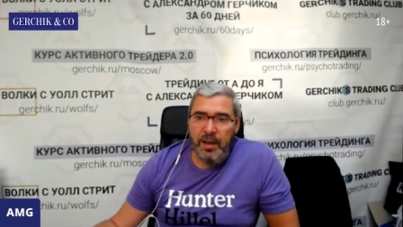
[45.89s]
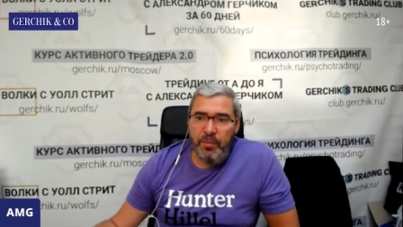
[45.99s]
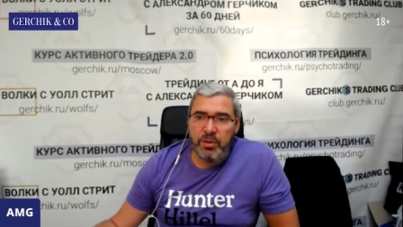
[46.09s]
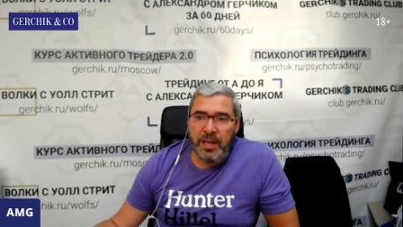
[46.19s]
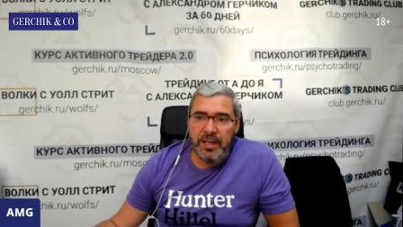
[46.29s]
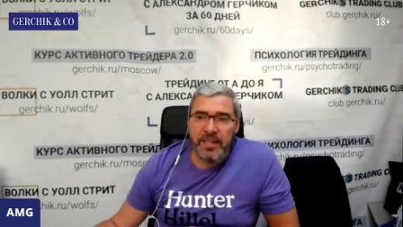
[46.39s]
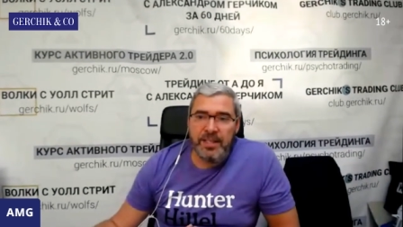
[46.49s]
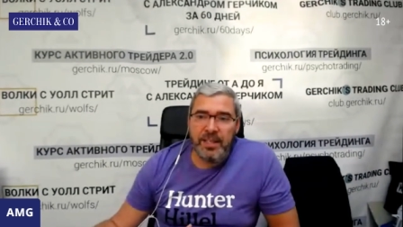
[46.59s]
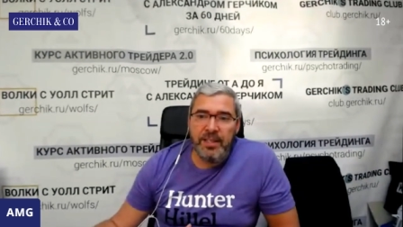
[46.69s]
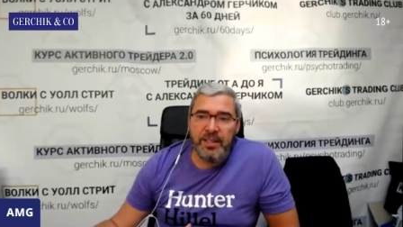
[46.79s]
Пускай
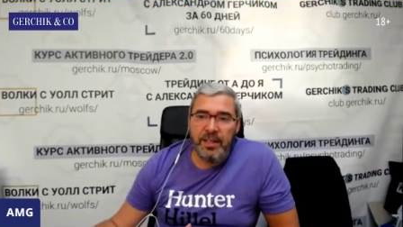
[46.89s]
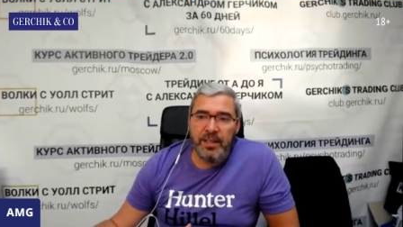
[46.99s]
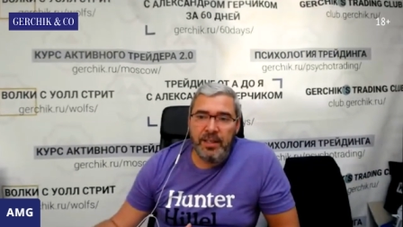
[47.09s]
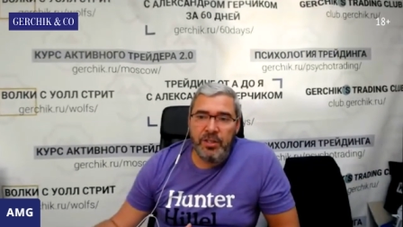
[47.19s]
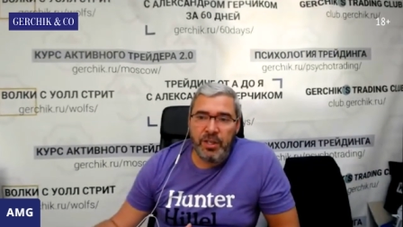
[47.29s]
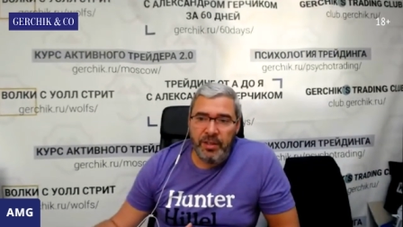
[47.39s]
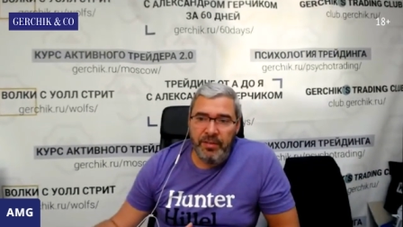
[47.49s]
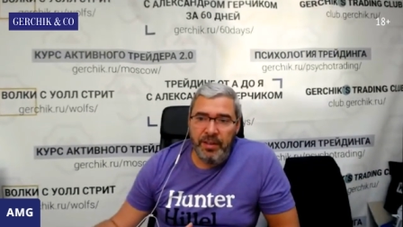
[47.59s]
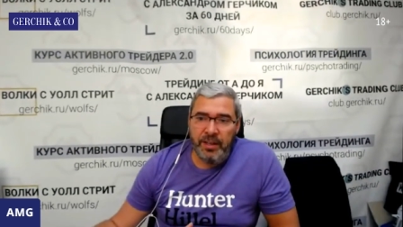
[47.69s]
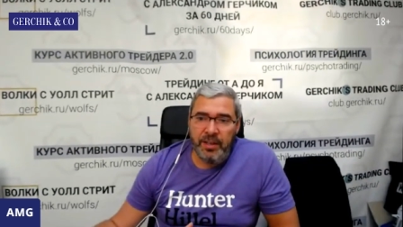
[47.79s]
здесь один
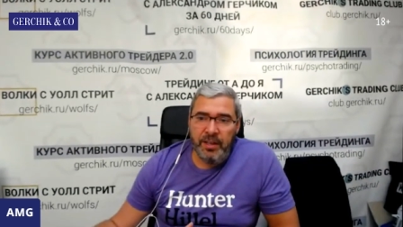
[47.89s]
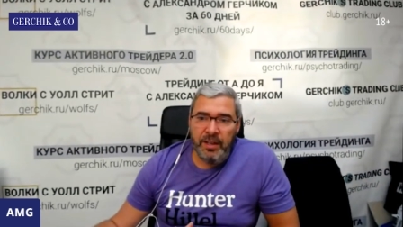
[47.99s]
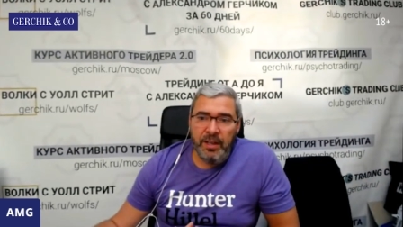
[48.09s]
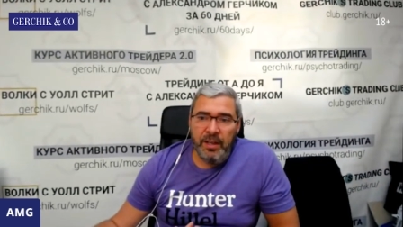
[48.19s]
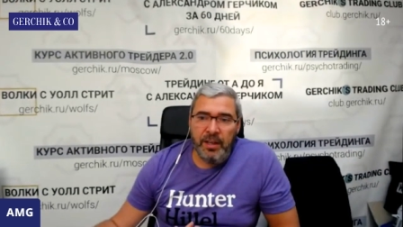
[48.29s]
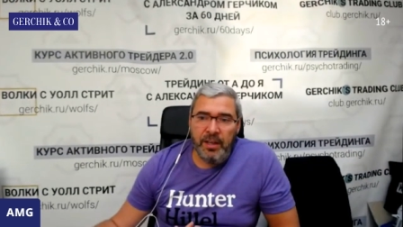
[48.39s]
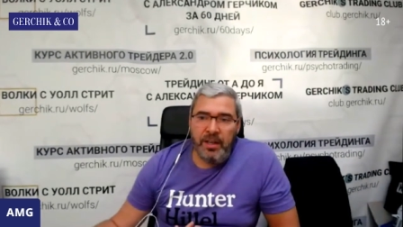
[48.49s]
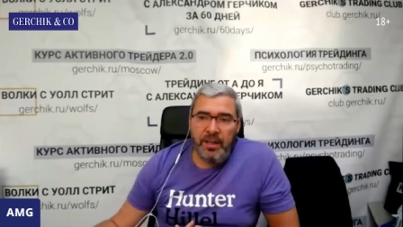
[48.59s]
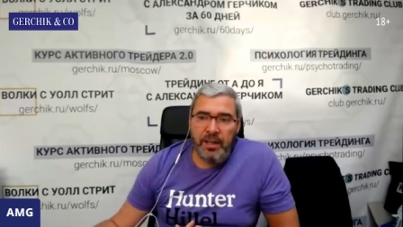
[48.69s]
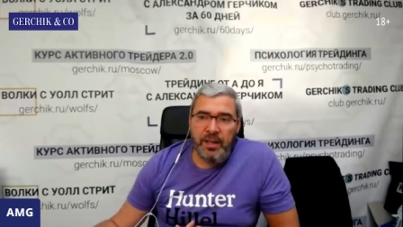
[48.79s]
человек
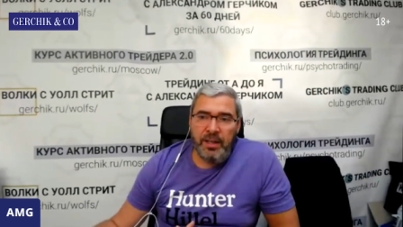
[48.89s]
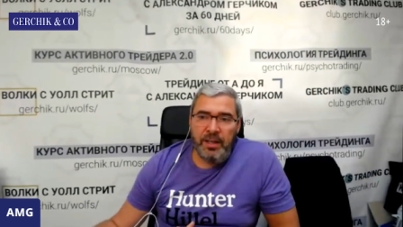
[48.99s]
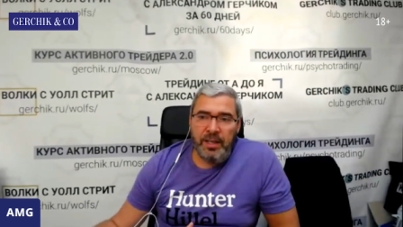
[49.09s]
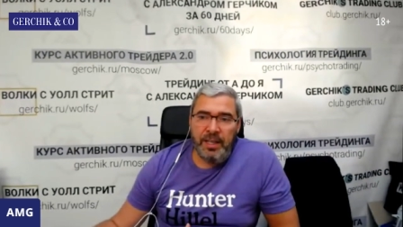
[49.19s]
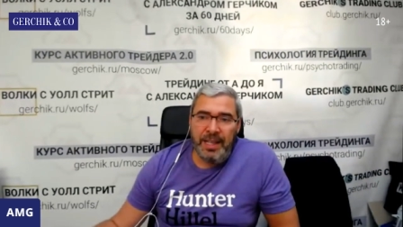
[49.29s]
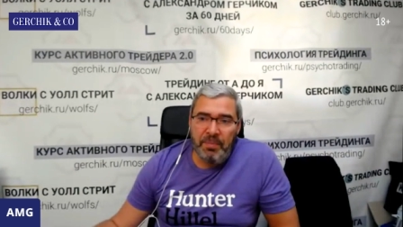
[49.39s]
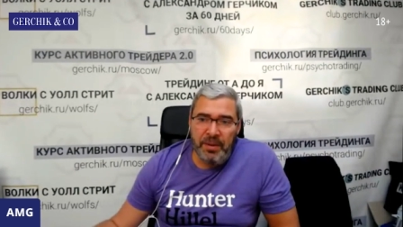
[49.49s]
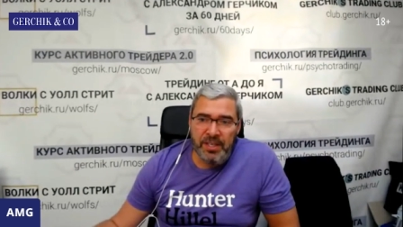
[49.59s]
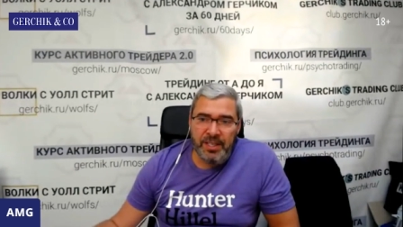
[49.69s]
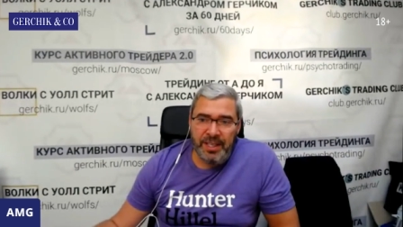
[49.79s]
э,
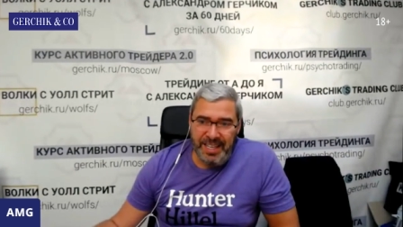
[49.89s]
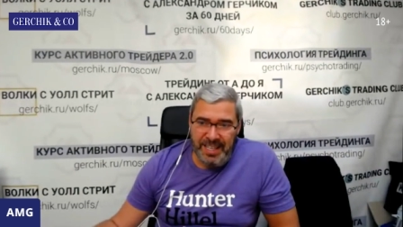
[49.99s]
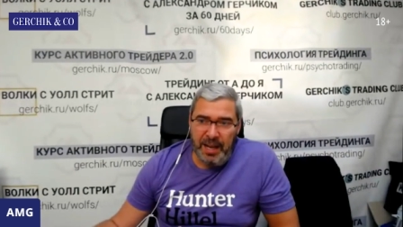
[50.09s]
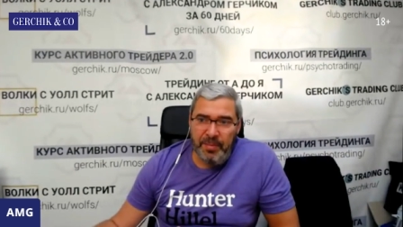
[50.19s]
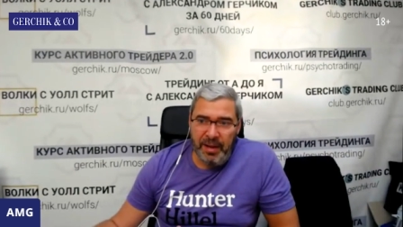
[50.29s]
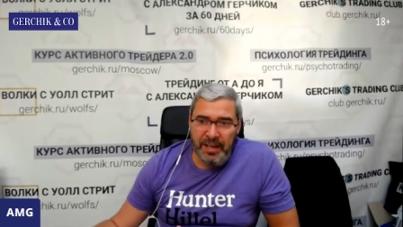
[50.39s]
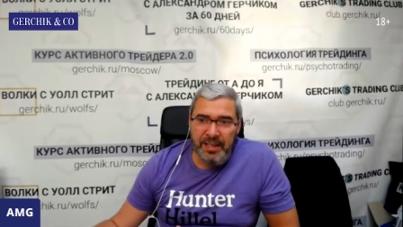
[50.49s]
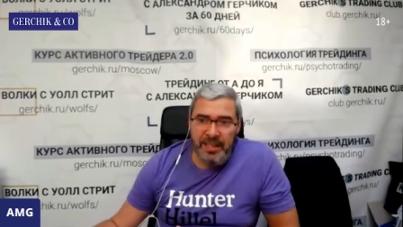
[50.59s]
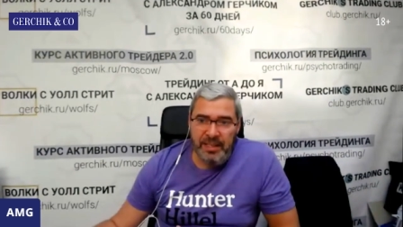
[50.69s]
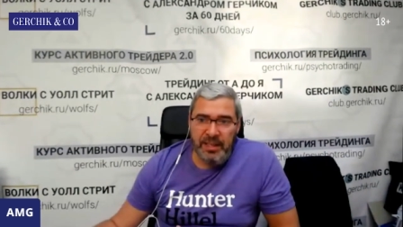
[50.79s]
напишет, хотя бы
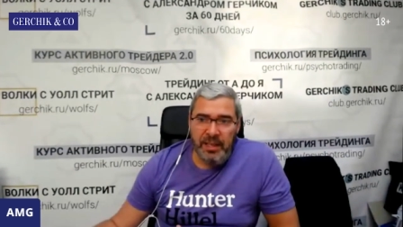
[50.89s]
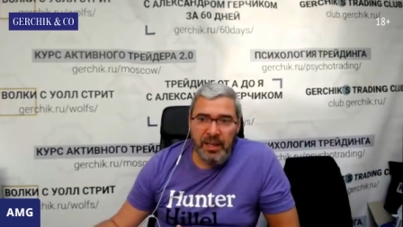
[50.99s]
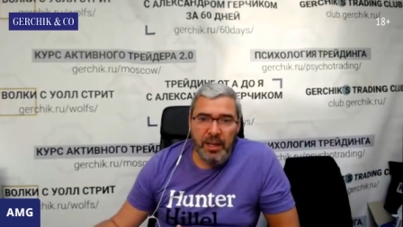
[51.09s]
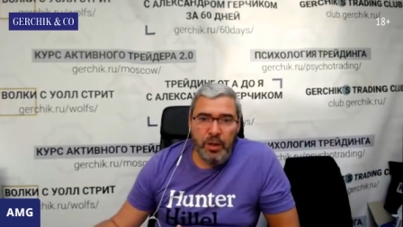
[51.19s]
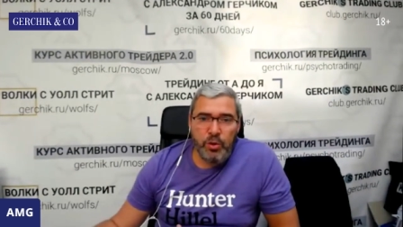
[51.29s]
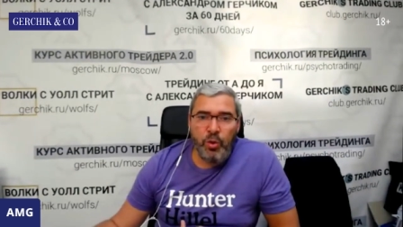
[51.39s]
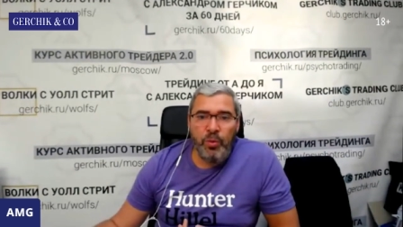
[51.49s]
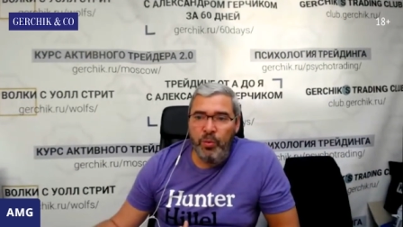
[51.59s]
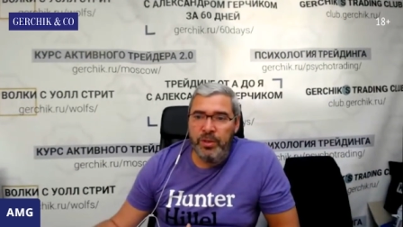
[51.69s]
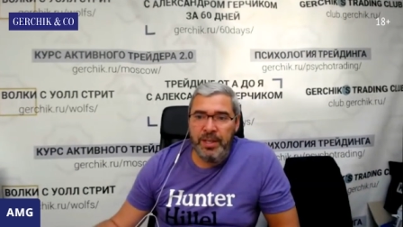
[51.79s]
один, что
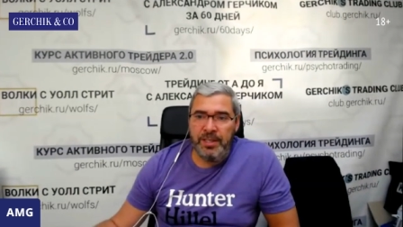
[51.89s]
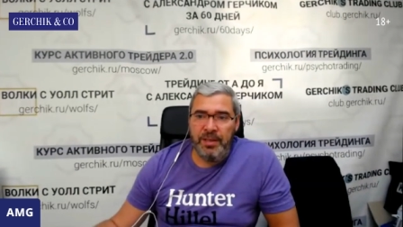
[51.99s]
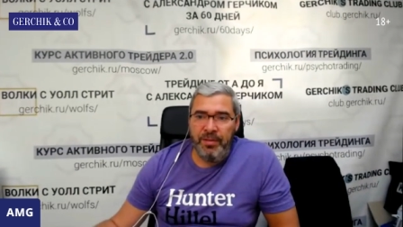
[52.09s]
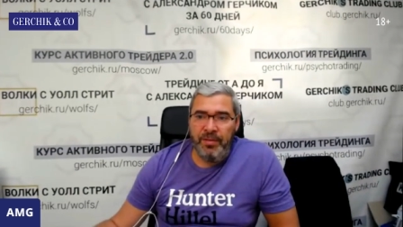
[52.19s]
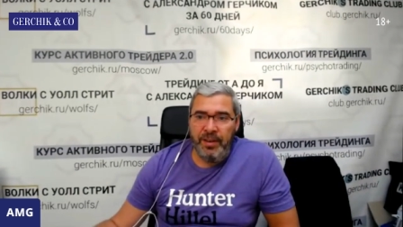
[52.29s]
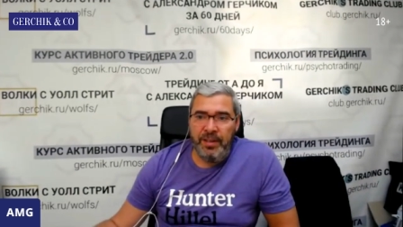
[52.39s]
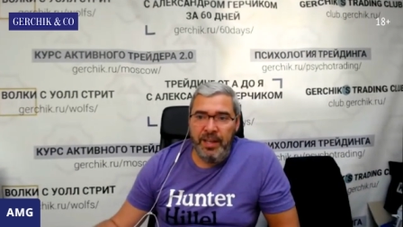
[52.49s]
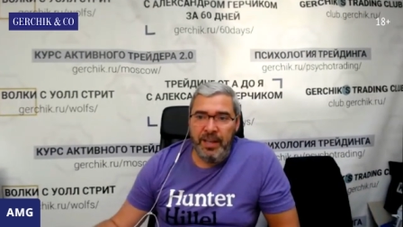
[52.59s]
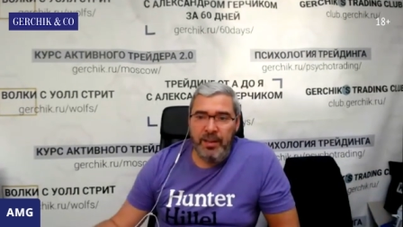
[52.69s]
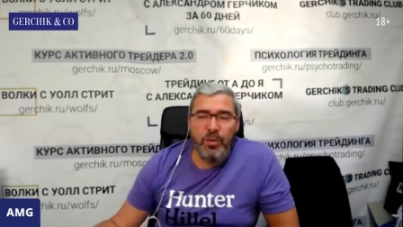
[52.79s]
ему здесь не вывели деньги.